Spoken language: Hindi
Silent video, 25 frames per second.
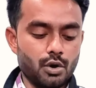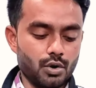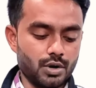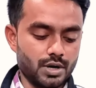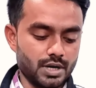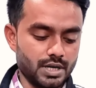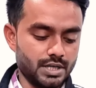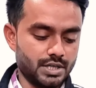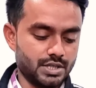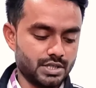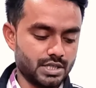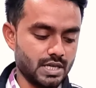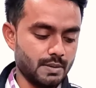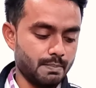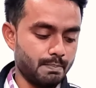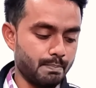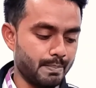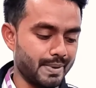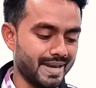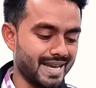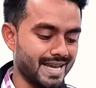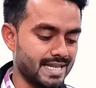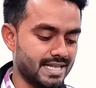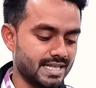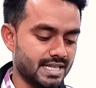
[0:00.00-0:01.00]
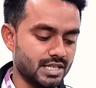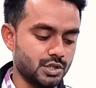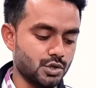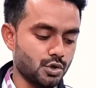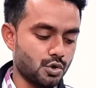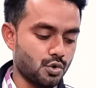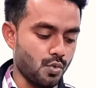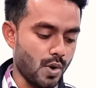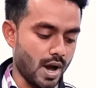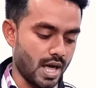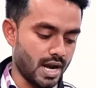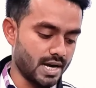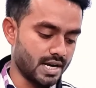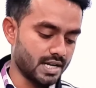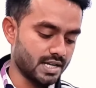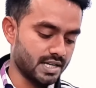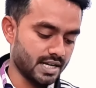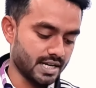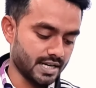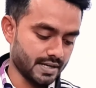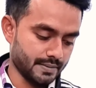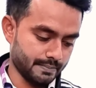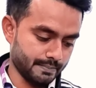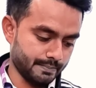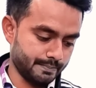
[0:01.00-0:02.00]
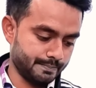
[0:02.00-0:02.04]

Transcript: और इसके पेज की जो क्वालिटी है